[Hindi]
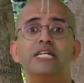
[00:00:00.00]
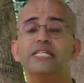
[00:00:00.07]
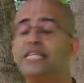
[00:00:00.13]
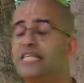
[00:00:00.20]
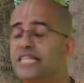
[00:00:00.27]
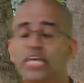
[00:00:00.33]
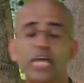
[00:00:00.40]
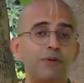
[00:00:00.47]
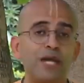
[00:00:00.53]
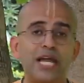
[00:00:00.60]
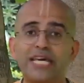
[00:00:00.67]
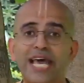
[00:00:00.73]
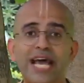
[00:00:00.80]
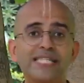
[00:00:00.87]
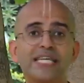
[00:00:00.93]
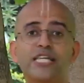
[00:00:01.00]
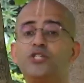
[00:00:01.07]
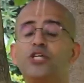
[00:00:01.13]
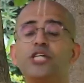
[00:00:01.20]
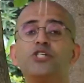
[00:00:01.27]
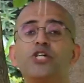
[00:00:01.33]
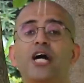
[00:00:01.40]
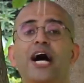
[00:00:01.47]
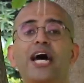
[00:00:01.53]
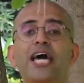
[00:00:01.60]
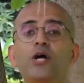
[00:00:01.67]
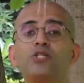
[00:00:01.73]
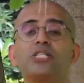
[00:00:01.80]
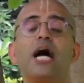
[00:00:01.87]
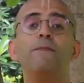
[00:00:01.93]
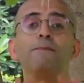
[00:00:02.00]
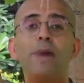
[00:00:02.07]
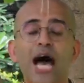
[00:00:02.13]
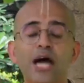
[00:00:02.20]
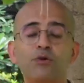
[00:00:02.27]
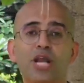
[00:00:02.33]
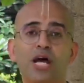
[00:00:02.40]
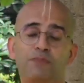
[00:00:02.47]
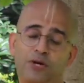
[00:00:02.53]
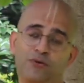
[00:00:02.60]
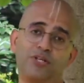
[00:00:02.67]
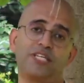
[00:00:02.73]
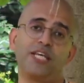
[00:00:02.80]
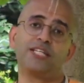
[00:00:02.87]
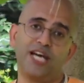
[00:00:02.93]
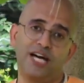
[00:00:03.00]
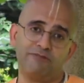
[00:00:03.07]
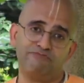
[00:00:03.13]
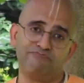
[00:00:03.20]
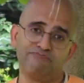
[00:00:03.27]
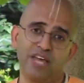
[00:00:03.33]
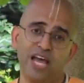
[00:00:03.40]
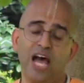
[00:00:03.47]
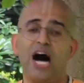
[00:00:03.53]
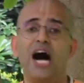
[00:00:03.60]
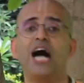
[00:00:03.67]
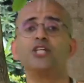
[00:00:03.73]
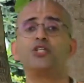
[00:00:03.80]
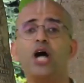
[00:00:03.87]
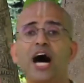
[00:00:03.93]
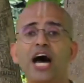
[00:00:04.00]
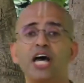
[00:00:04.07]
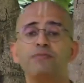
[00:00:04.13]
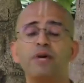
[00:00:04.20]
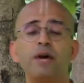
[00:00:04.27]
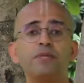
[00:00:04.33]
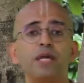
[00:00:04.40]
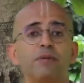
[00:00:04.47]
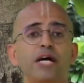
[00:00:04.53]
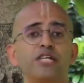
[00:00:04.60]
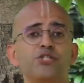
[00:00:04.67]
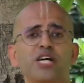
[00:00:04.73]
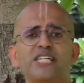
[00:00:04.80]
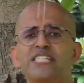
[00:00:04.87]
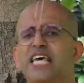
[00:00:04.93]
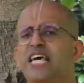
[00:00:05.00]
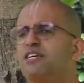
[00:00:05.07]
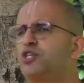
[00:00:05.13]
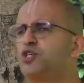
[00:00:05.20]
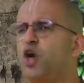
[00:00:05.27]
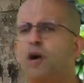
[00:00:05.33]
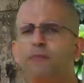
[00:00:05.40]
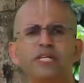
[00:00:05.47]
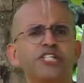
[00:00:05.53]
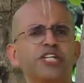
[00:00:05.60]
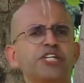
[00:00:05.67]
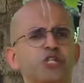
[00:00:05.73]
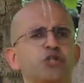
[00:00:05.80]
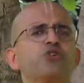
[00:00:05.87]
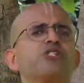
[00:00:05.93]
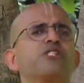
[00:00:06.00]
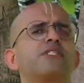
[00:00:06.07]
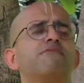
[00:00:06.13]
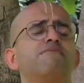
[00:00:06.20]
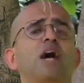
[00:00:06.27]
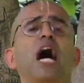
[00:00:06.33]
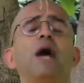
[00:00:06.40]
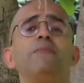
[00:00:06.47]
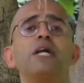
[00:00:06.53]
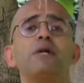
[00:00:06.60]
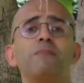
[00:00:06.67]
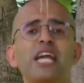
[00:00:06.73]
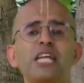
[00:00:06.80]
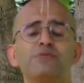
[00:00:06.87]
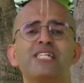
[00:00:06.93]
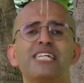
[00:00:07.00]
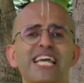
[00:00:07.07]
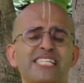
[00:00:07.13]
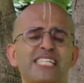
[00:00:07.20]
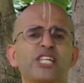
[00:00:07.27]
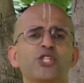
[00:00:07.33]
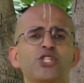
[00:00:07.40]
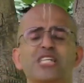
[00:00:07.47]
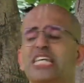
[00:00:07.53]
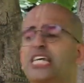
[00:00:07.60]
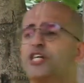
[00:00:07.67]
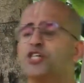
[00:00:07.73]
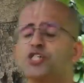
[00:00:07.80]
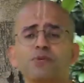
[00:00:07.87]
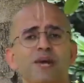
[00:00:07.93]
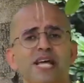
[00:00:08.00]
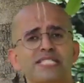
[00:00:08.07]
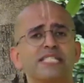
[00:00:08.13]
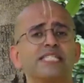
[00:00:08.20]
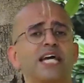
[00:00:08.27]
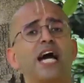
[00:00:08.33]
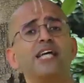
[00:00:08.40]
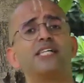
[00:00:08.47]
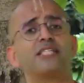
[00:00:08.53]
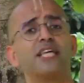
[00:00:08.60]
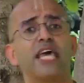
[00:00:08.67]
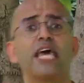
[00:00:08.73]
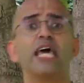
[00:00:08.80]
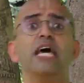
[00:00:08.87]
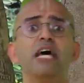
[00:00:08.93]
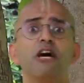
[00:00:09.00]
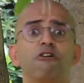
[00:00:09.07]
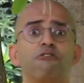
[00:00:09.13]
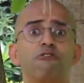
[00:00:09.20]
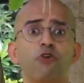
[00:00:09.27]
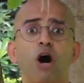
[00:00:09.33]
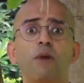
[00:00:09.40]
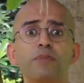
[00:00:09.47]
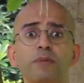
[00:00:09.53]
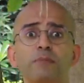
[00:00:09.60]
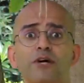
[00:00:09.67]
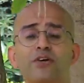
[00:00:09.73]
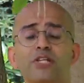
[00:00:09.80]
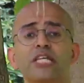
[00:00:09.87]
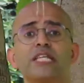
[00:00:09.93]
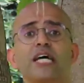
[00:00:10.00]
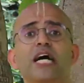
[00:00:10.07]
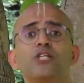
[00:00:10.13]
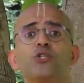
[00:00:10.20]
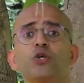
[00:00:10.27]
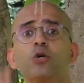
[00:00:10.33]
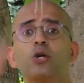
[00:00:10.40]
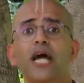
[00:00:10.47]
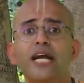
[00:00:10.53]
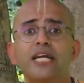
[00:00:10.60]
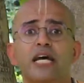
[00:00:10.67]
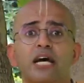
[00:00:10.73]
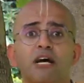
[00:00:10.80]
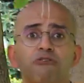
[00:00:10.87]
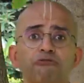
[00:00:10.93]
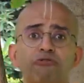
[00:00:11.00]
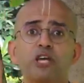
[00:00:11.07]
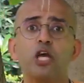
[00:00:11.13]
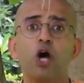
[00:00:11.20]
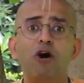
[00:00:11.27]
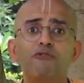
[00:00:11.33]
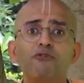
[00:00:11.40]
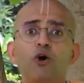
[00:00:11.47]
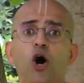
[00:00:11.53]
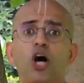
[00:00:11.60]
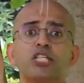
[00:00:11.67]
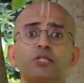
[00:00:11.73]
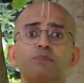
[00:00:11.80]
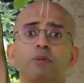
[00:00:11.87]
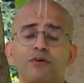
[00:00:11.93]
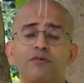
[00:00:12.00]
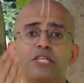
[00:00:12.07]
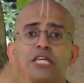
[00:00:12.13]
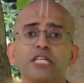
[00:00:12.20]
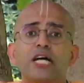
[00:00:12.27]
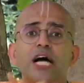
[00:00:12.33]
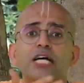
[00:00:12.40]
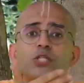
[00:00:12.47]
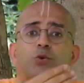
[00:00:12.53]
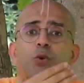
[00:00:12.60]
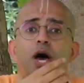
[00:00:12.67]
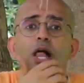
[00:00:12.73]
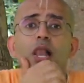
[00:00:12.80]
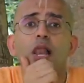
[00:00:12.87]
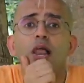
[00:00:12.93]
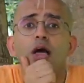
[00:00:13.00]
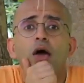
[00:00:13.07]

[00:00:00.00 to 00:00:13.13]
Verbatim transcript: जिंदगी वाला कैसे जी जाए उसका मैनुअल है भगवत गीता आज आई एम अहमदाबाद जैसे टॉप इंस्टीट्यूट वहां पर मैनेजमेंट लेसन लीडरशिप लेसन सिखाए जाते हैं फ्रॉम दी भगवदगीता सो यूल गेट फ्री ऑफ कॉस्ट भगवत गीता एज वेल